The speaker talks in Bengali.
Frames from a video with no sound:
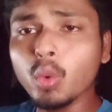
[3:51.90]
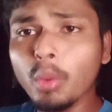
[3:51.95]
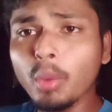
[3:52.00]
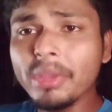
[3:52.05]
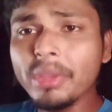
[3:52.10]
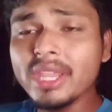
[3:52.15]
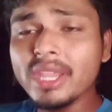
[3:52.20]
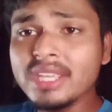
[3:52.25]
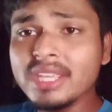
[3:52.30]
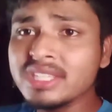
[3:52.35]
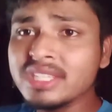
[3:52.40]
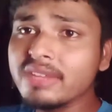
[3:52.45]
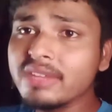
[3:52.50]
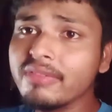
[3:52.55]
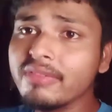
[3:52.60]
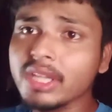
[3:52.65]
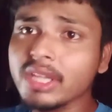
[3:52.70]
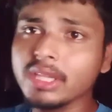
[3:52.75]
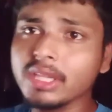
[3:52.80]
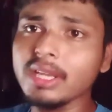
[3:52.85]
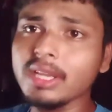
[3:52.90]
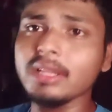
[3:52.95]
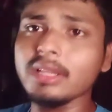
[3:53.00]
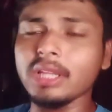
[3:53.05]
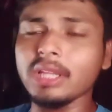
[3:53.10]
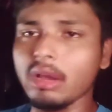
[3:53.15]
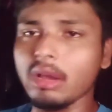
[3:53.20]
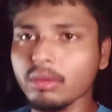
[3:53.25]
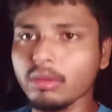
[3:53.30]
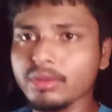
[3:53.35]
খুবই ইজি ওয়েতে
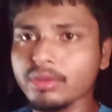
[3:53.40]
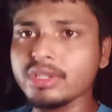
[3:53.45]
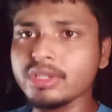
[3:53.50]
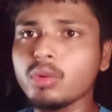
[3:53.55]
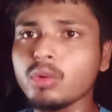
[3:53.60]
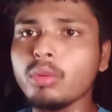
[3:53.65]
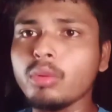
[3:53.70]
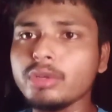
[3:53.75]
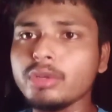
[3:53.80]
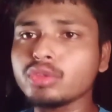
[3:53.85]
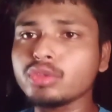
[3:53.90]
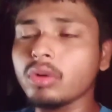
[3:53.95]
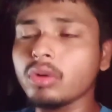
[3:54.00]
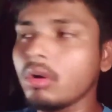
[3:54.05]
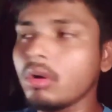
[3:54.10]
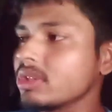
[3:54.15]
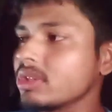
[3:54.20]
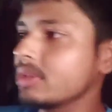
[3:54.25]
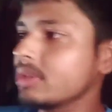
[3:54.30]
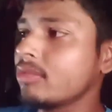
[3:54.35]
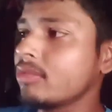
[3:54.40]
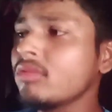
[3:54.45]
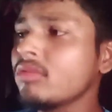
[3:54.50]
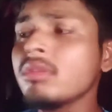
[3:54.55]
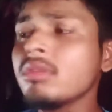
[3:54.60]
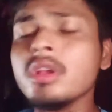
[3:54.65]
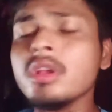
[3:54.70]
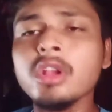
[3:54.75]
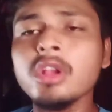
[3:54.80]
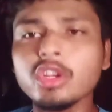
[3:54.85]
দেওয়া রয়েছে খুবই সহজ এবং
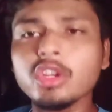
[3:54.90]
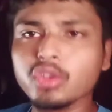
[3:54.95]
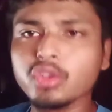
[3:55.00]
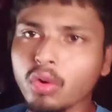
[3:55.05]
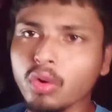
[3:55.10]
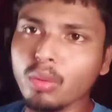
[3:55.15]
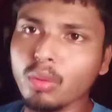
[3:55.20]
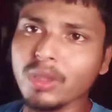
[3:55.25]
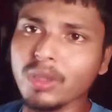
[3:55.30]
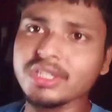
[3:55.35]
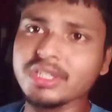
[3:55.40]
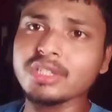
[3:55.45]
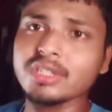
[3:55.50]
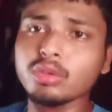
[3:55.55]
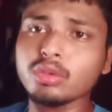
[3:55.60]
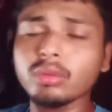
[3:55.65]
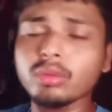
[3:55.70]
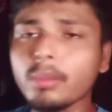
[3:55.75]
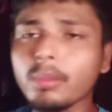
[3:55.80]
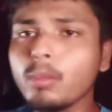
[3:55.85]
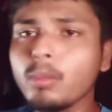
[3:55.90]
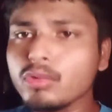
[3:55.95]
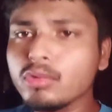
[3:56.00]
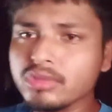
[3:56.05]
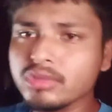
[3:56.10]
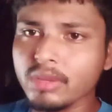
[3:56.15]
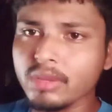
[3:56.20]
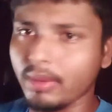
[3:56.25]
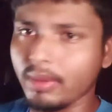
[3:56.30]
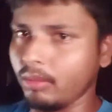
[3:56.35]
সরল ভাষায় যেন তোমরা
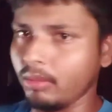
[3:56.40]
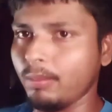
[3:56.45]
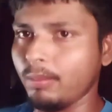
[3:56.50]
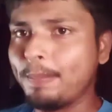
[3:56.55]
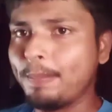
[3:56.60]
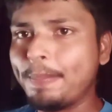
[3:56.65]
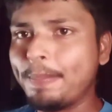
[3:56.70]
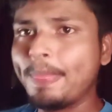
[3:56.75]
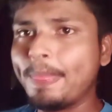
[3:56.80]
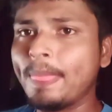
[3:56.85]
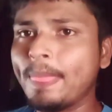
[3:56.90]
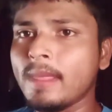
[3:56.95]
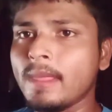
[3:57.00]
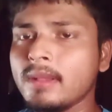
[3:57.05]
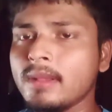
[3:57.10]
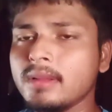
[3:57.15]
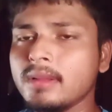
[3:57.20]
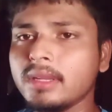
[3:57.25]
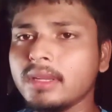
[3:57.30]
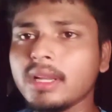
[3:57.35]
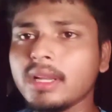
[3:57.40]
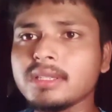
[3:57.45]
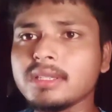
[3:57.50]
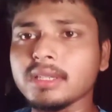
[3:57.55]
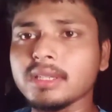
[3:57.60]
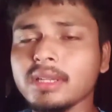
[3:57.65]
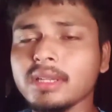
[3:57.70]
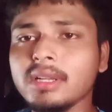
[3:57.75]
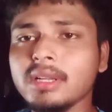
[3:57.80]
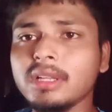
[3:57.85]
বুঝতে পারো ঠিক
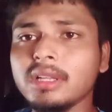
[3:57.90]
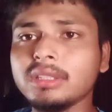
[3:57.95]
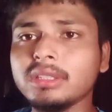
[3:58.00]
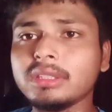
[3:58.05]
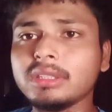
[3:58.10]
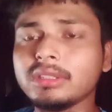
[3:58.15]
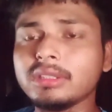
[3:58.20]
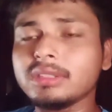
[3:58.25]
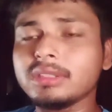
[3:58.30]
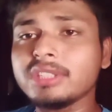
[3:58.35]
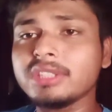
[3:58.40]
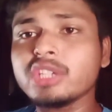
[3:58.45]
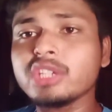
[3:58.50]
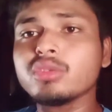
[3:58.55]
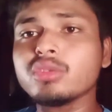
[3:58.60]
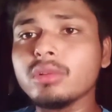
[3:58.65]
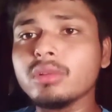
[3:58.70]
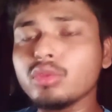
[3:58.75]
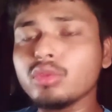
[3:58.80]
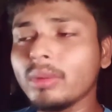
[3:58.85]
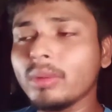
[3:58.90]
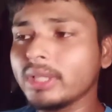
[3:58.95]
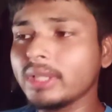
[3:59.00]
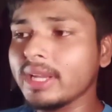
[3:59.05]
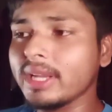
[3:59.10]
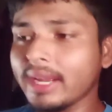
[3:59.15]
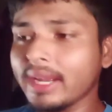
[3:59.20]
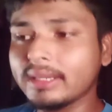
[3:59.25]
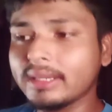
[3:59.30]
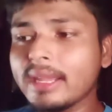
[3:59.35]
আছে সেজন্য
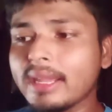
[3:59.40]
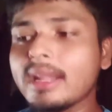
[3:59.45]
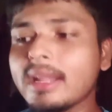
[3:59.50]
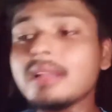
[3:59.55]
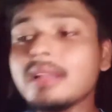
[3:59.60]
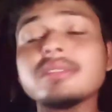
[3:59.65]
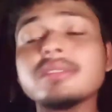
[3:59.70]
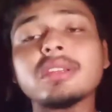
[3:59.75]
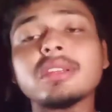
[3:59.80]
তোমাদের একটাই কাজ